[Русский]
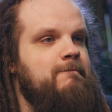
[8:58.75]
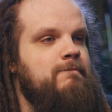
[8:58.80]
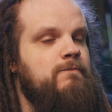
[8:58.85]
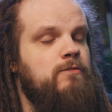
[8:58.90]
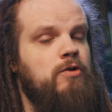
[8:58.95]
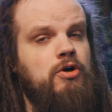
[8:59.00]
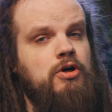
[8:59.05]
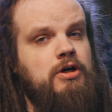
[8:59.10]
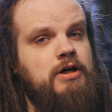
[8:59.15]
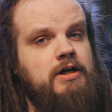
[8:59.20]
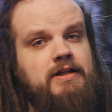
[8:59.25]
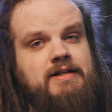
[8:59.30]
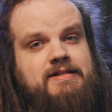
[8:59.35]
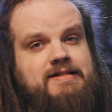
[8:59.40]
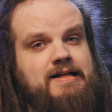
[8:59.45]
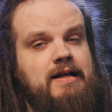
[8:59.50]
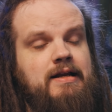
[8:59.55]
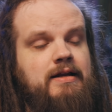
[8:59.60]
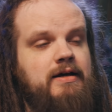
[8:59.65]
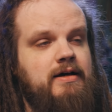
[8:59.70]
Но
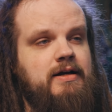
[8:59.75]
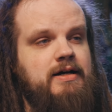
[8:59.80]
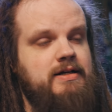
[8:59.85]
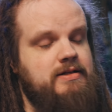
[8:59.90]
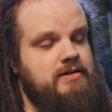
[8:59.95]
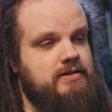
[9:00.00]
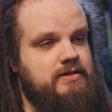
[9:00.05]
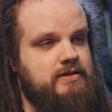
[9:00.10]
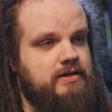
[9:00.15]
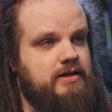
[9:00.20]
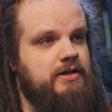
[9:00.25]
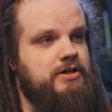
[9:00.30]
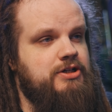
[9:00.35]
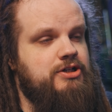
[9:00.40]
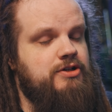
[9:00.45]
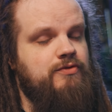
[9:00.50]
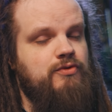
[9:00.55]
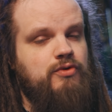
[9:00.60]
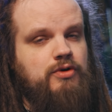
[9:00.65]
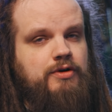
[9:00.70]
колоссальная разница,
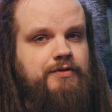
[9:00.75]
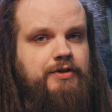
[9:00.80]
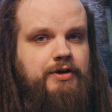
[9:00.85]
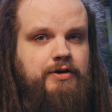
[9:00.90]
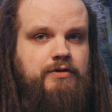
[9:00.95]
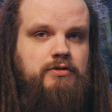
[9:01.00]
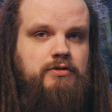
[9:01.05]
конечно, в уровнях